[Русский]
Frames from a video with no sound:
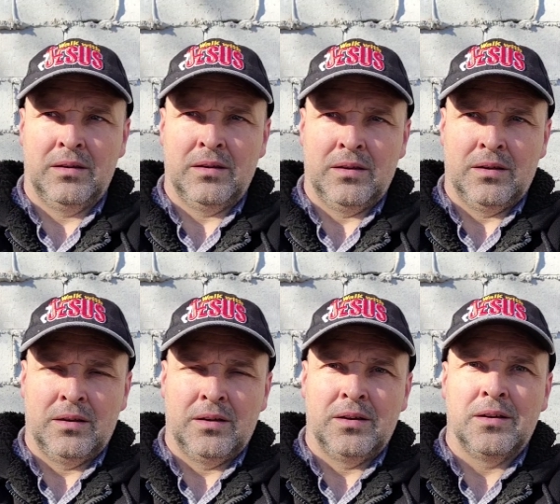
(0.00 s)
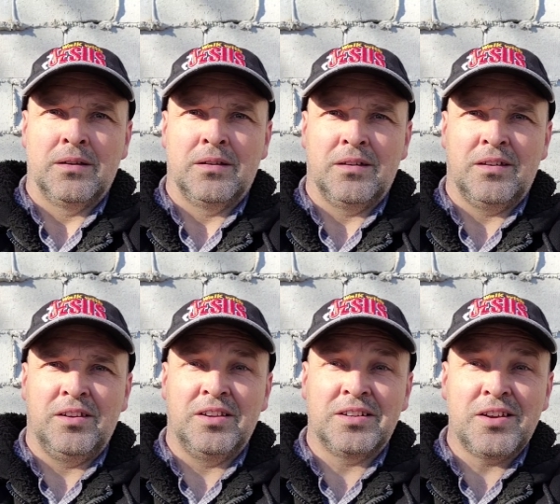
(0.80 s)
путь.
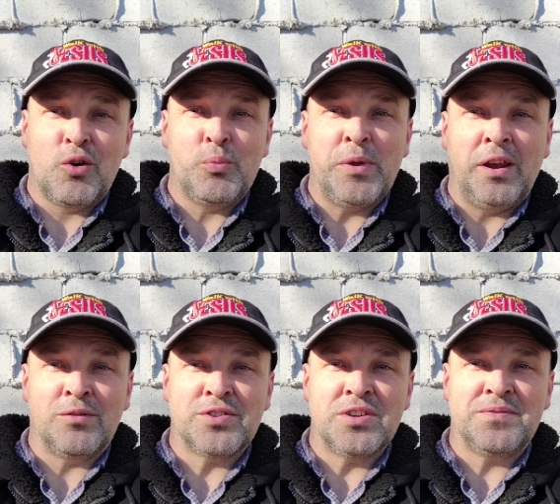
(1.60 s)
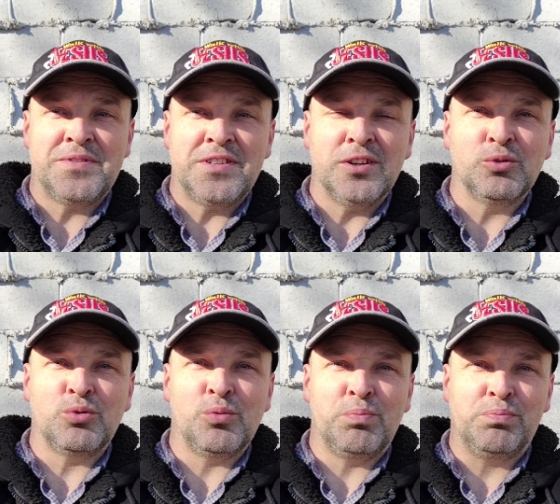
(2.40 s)
Иногда, уперевшись в
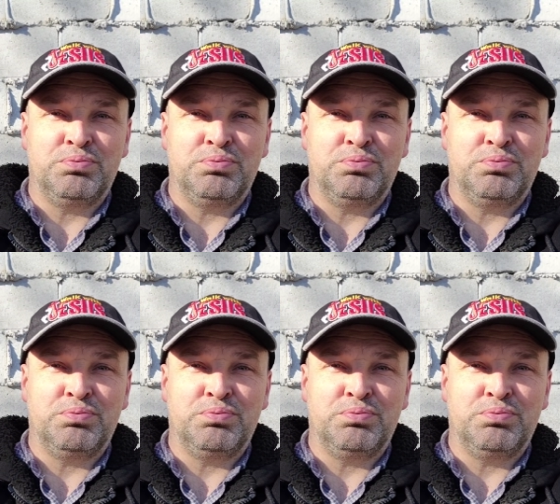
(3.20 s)
стенку,